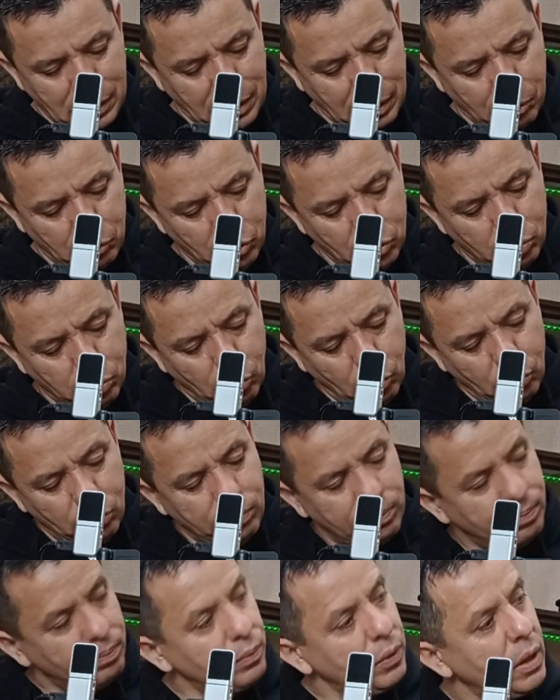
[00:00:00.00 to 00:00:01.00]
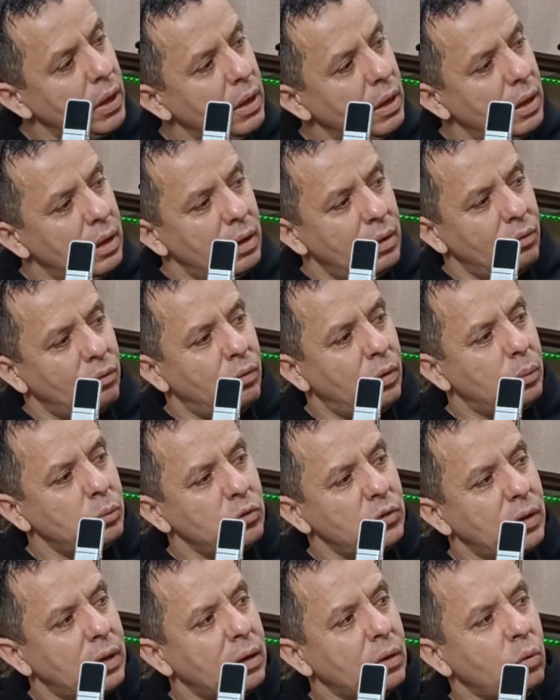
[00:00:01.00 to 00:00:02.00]
Tá muito bom.
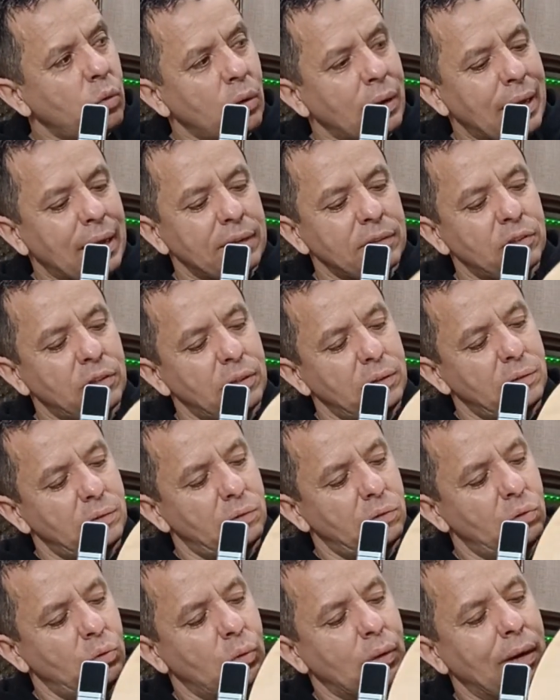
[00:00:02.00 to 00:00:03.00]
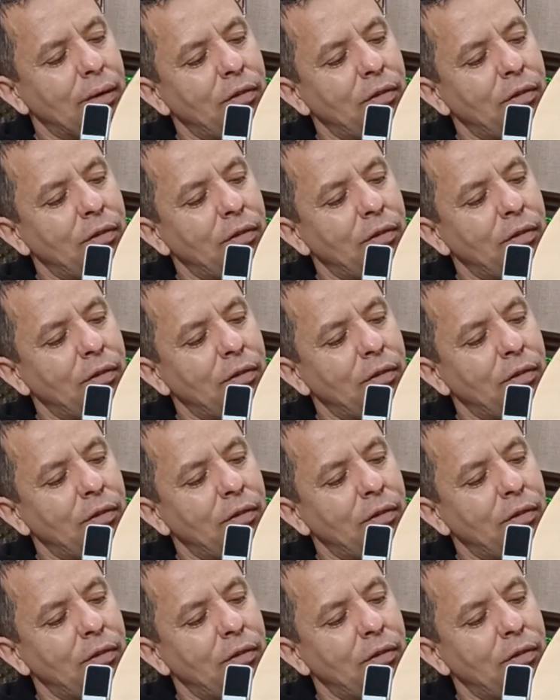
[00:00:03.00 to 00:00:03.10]
Vamos ver a colagem do